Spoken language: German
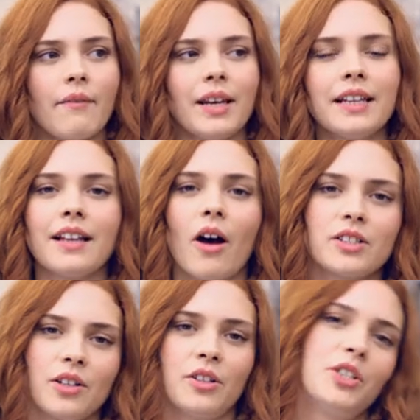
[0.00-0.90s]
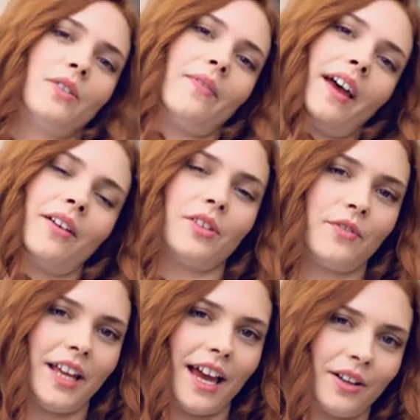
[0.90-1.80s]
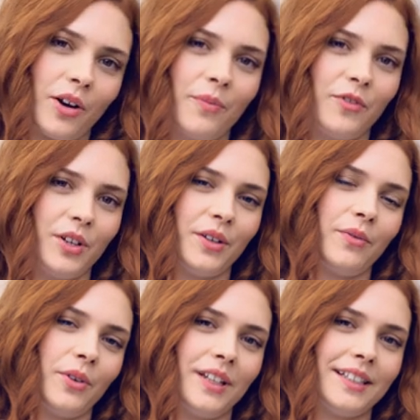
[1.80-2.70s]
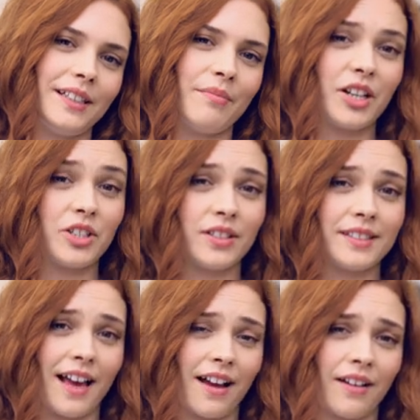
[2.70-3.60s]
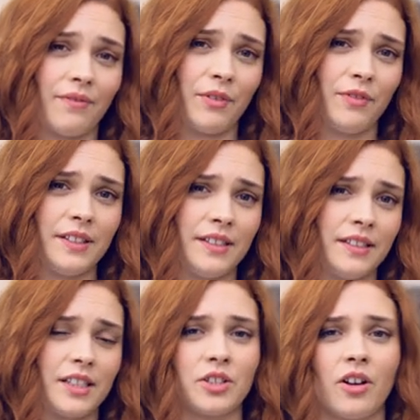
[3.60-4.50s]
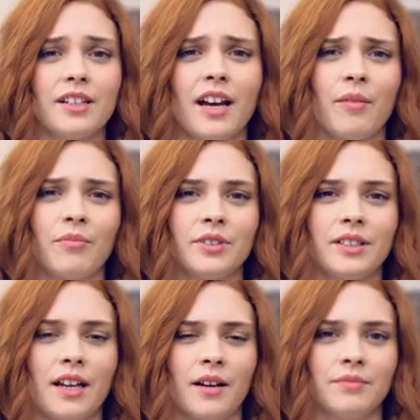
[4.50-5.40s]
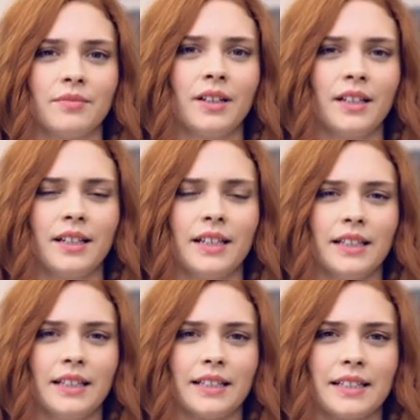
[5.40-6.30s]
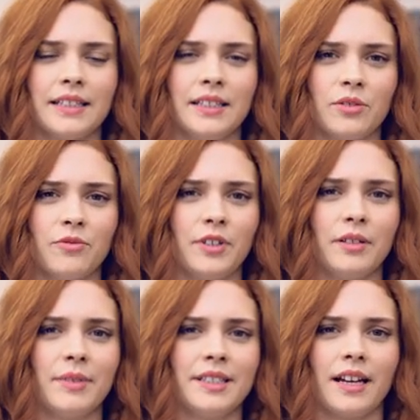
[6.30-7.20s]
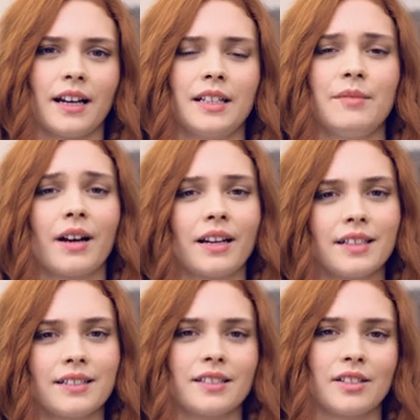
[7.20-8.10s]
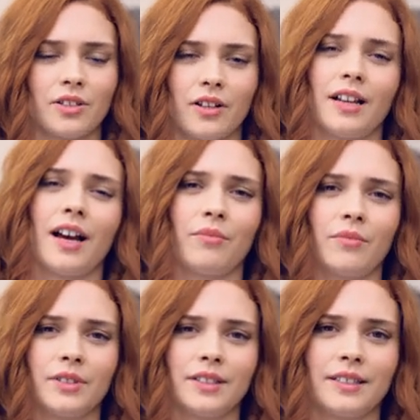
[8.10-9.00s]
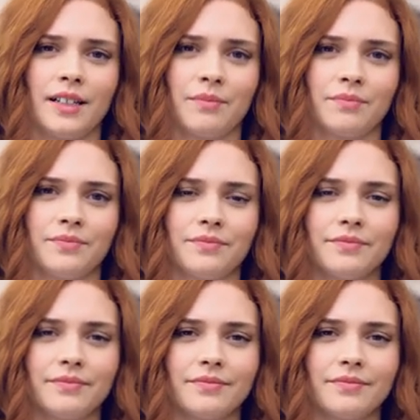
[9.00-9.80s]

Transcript: Wenn ich eine Außerirdische wäre und auf die Erde kommen würde, würde ich den Menschen sagen, wie viel sie zerstört haben und ähm, dass sie so viel mit der Klimakrise zerstört haben und ähm,